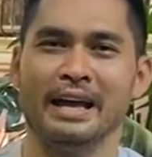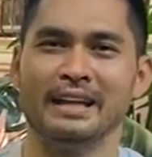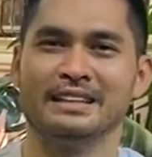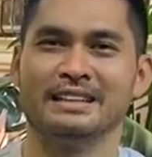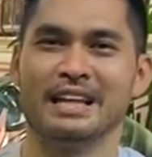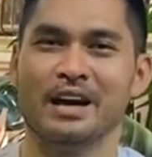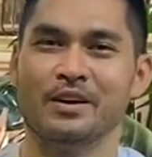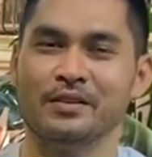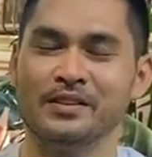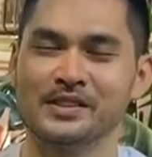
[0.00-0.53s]
And
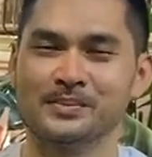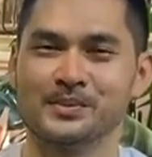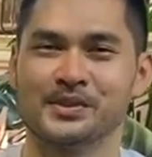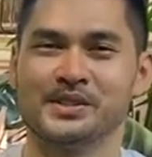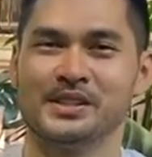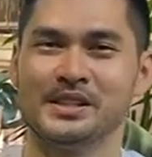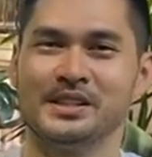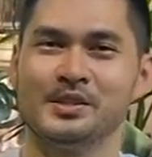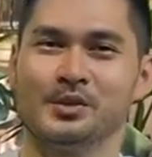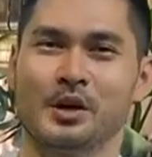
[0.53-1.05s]
now, let's
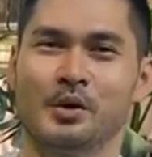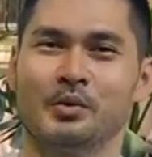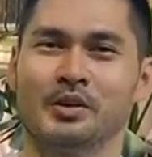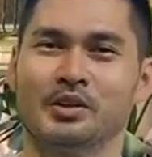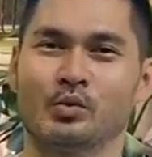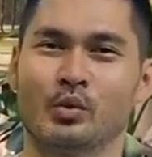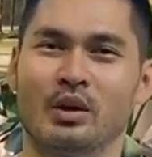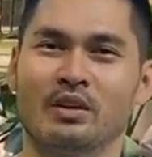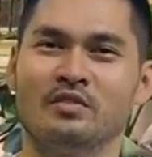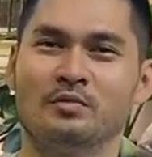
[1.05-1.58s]
proceed to our
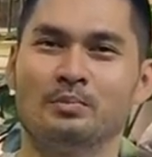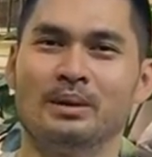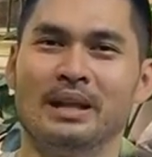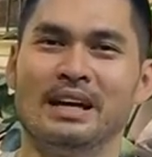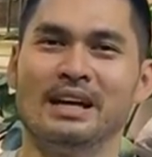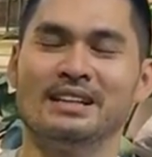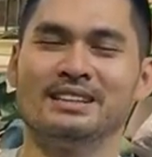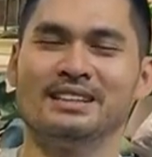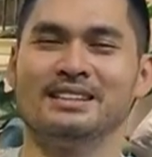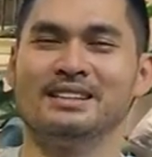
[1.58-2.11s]
12th
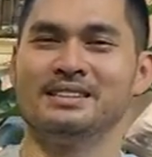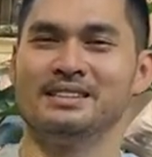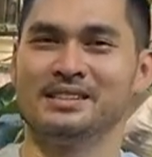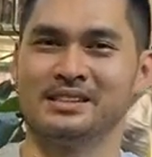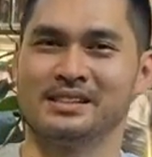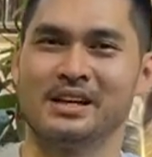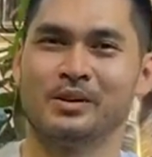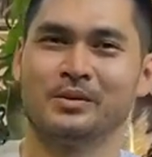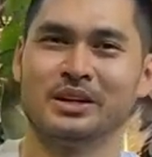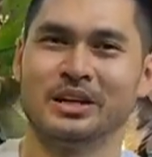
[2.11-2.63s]
plant and this
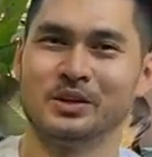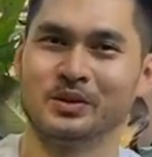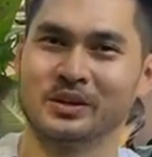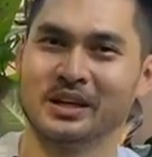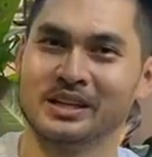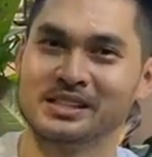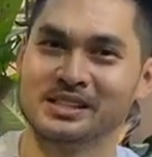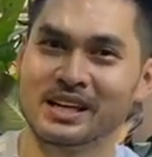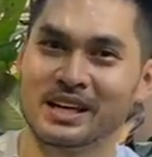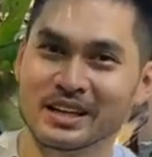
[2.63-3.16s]
is our
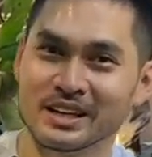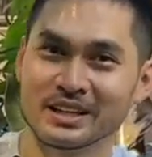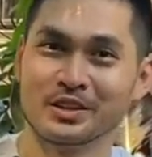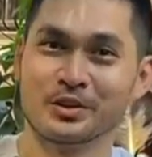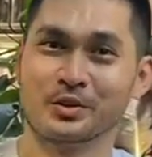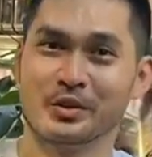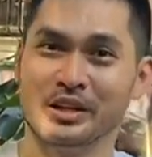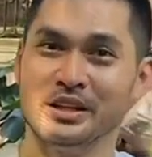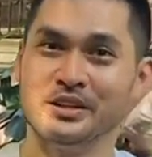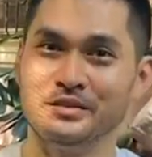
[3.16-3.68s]
alocasia,
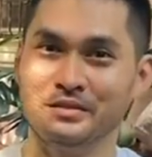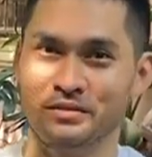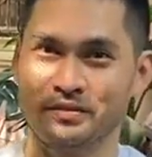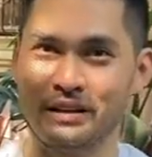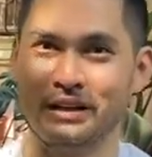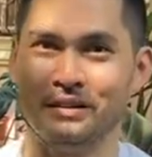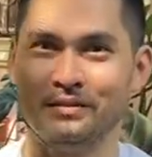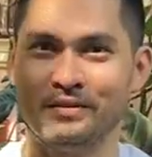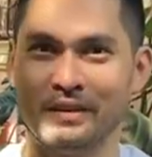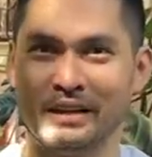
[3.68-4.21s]
green
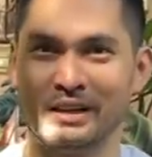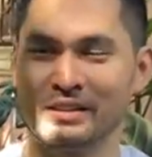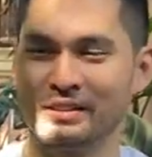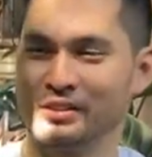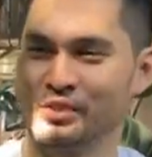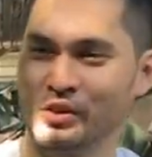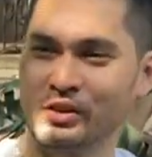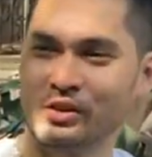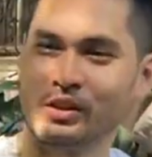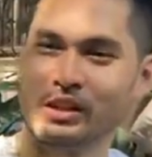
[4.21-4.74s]
velvet.
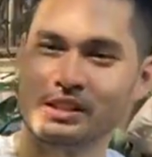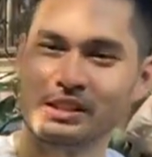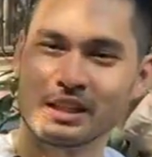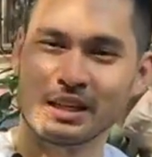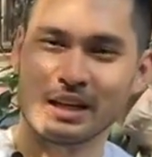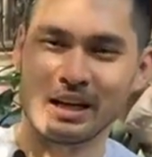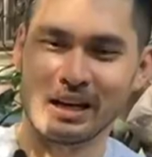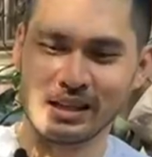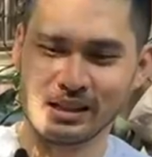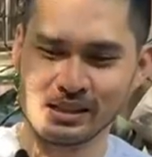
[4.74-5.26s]
So, ito na siya
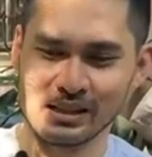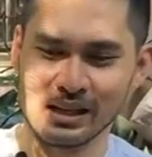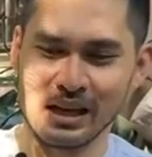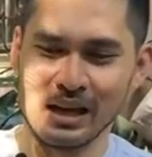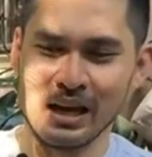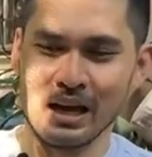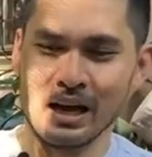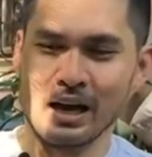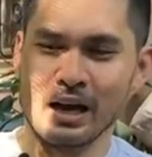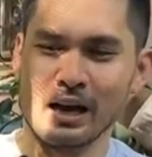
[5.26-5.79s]
guys.
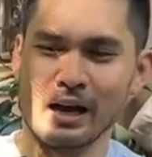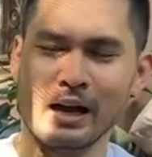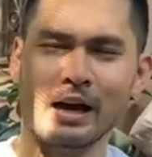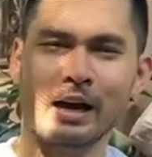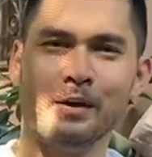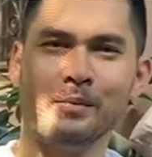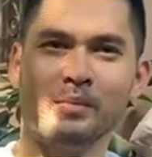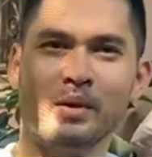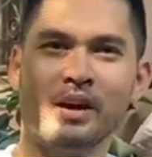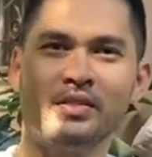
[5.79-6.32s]

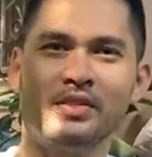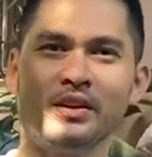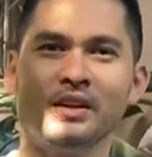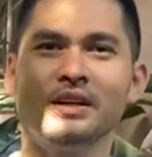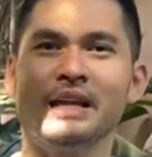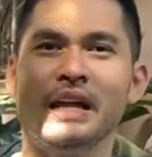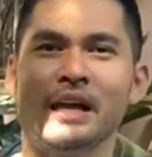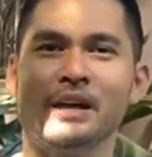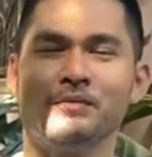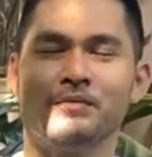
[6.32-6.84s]
Um, other
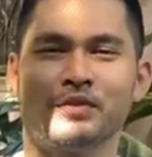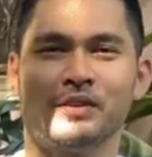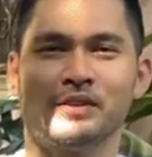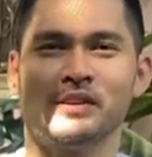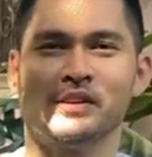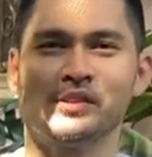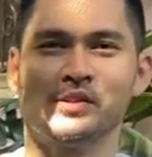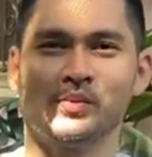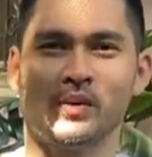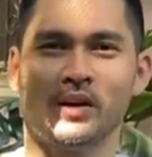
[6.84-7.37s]
name for
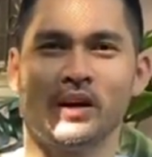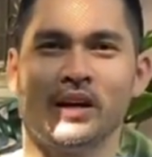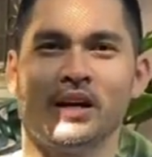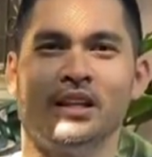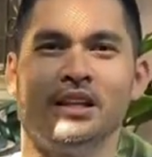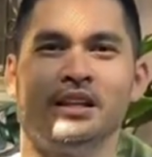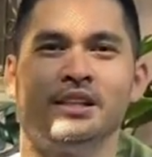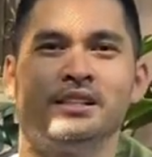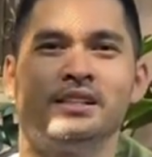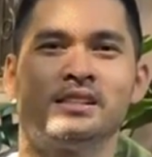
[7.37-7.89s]
this
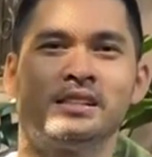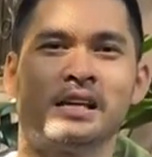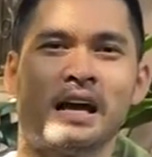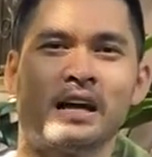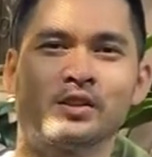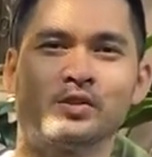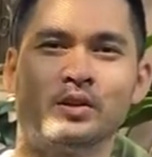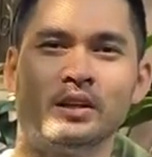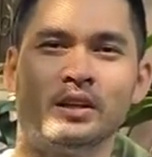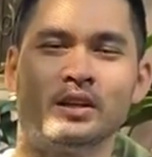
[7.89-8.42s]
one, this is
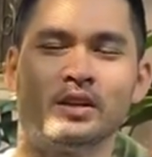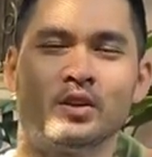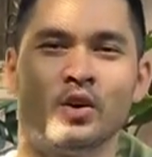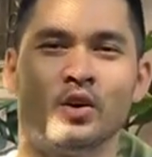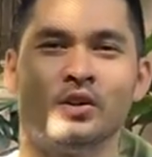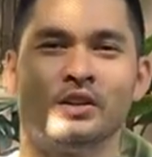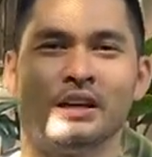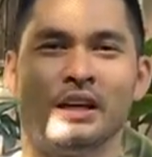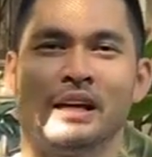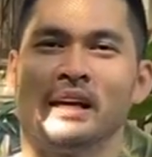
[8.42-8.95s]
actually
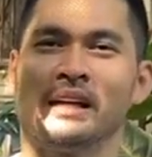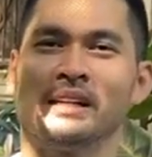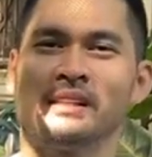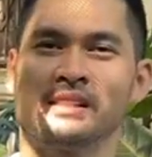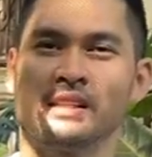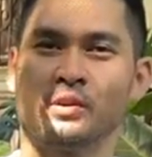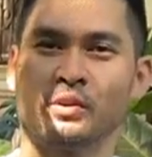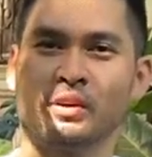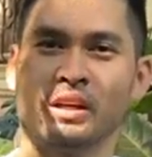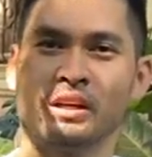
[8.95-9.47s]
called as
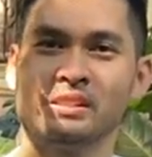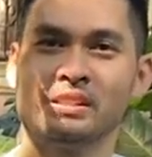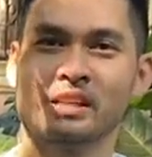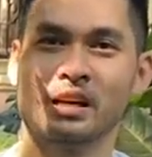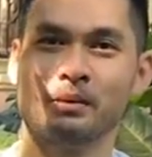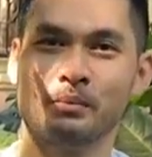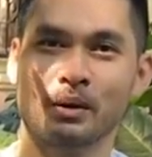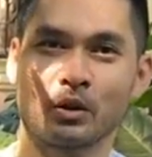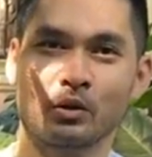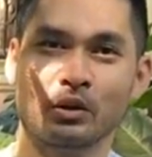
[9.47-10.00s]
alocasia
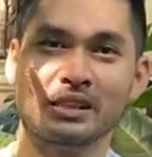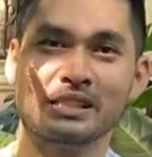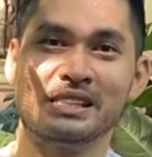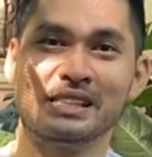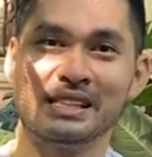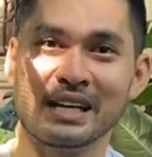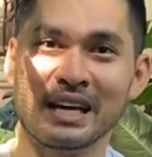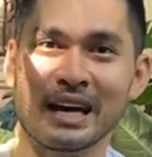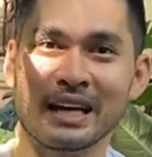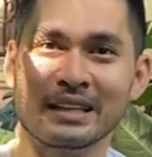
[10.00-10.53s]

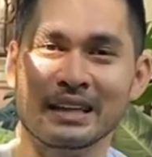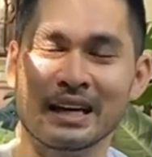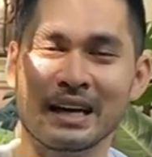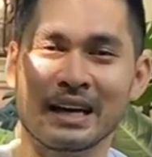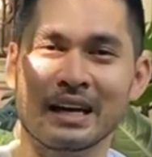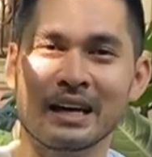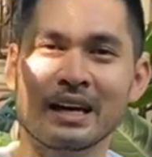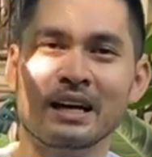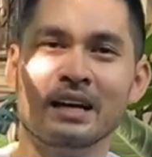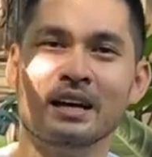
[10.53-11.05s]

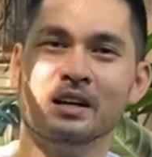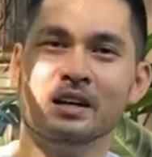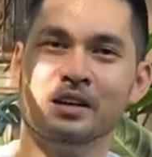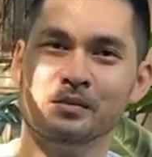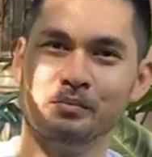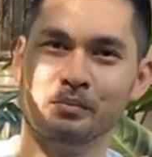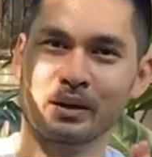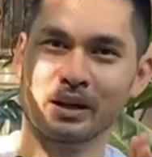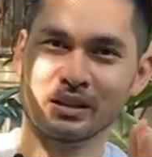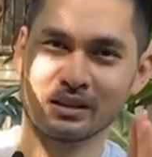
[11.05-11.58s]
micolitziana.
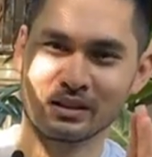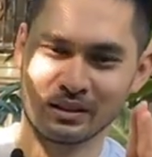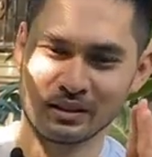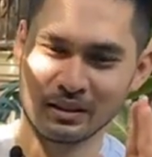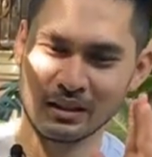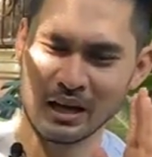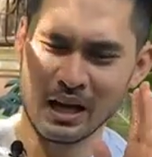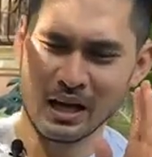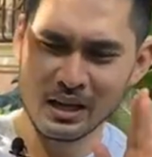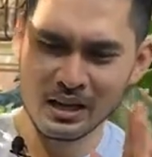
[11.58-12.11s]
But
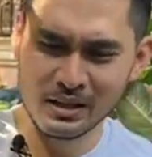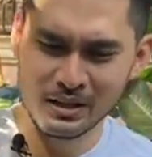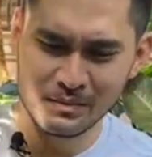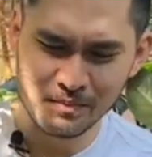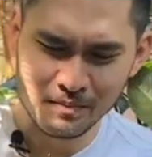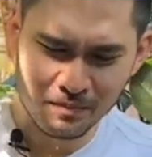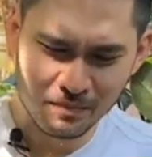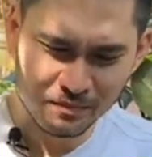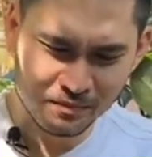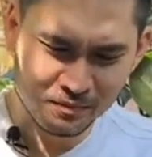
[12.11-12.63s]

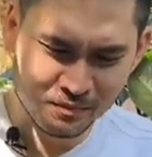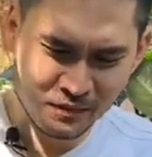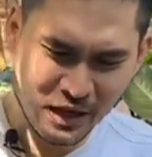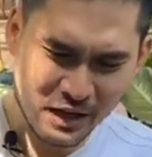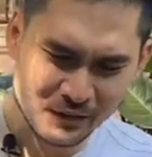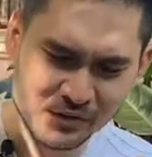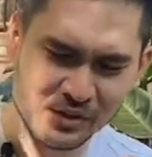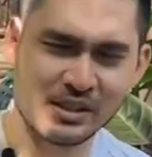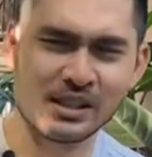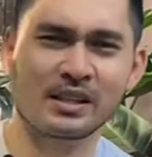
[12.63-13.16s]
I'm,
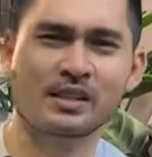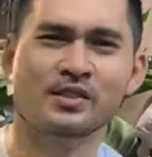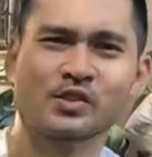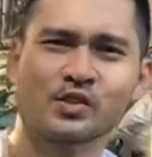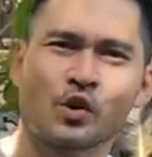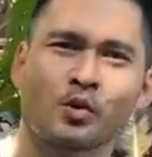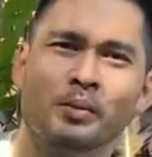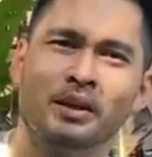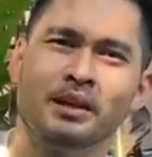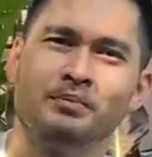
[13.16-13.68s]
I've seen
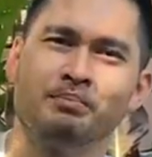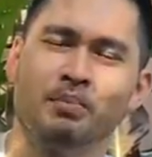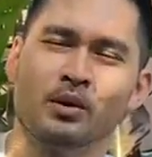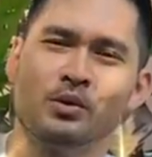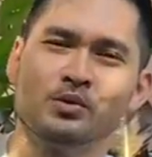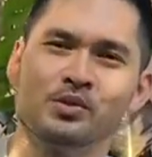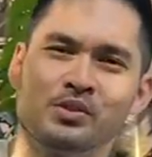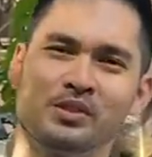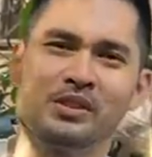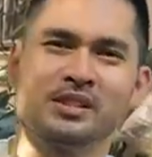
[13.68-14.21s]
so many
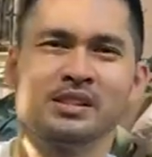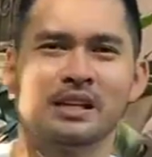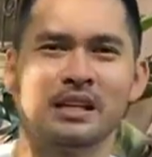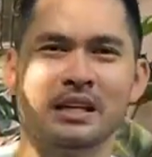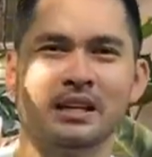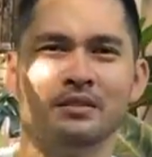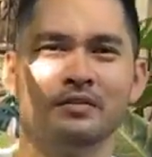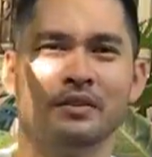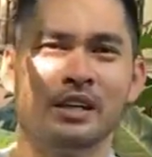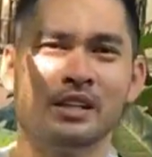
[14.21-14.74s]
posts
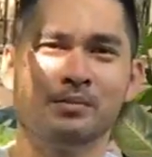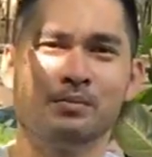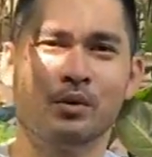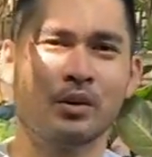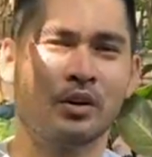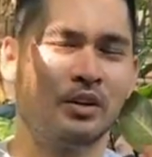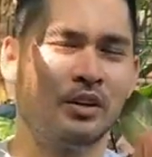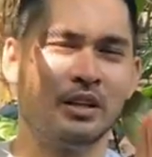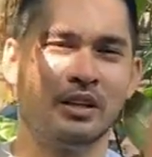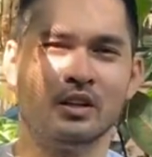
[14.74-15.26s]
in
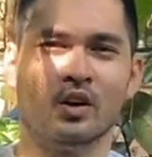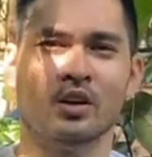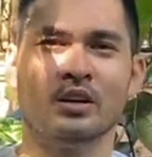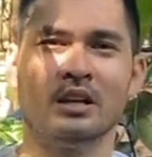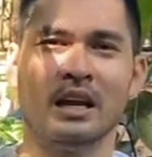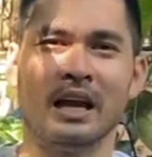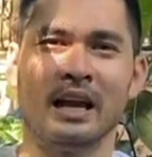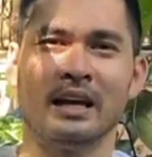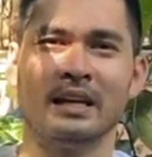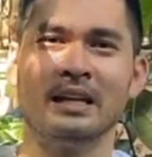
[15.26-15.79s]
Facebook or in
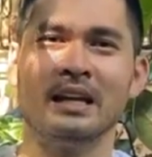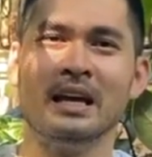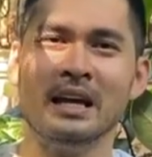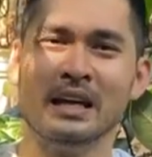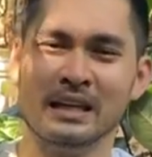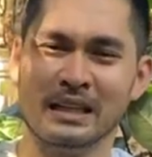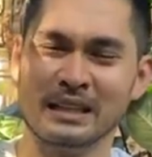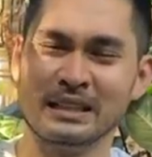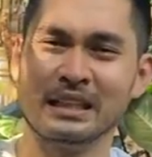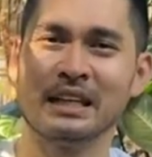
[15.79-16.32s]
online
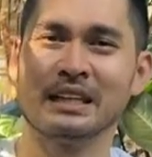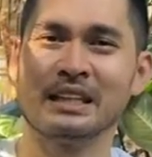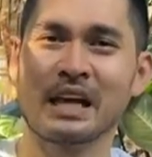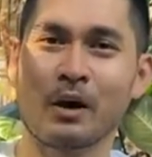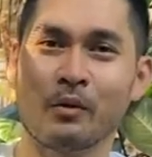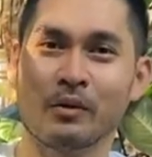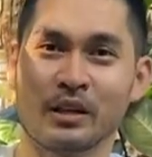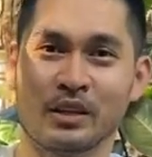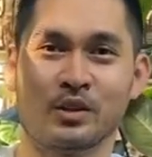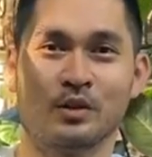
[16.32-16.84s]
na
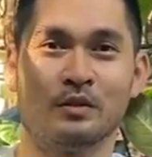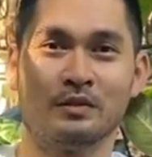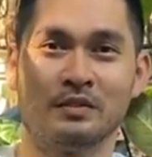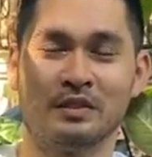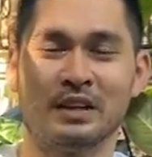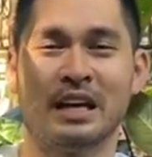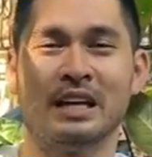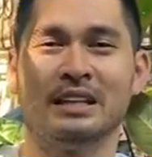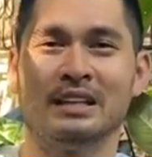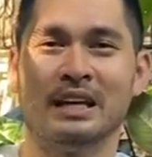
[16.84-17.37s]
tinatawag itong
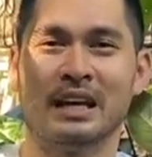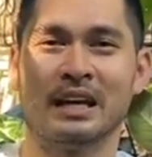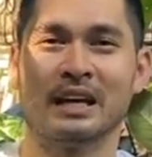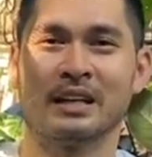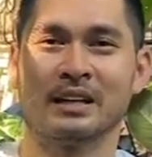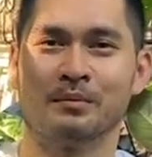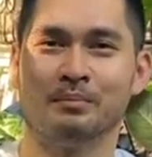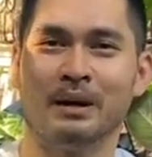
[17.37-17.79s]
fried deck.